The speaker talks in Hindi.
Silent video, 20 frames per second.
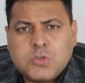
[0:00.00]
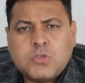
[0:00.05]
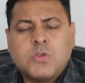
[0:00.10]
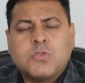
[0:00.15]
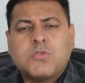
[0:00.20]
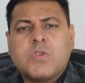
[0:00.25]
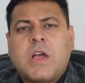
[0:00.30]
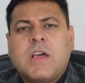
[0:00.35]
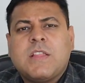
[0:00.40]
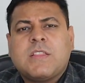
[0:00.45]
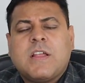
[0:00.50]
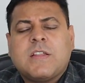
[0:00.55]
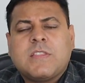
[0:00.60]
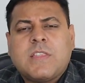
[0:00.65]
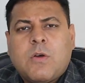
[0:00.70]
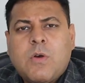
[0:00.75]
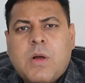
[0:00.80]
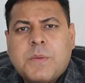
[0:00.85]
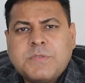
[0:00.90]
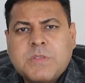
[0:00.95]
दोस्तों स्वागत
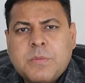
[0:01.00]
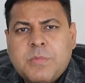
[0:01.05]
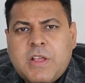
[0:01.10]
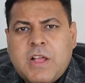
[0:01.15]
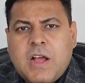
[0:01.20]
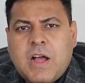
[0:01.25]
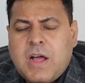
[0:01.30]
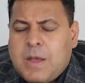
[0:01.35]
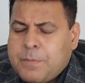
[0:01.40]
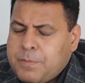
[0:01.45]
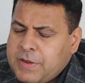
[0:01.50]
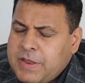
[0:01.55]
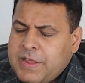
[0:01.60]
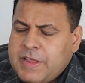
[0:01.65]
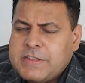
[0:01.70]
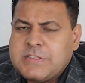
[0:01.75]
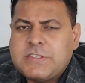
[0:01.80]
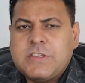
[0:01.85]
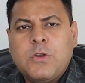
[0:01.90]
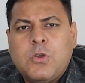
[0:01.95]
करता हूं आप सभी का अपने
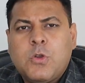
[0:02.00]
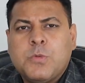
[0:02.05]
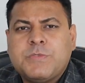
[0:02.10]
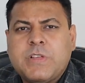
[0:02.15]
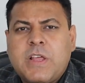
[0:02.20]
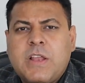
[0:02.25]
इस यूट्यूब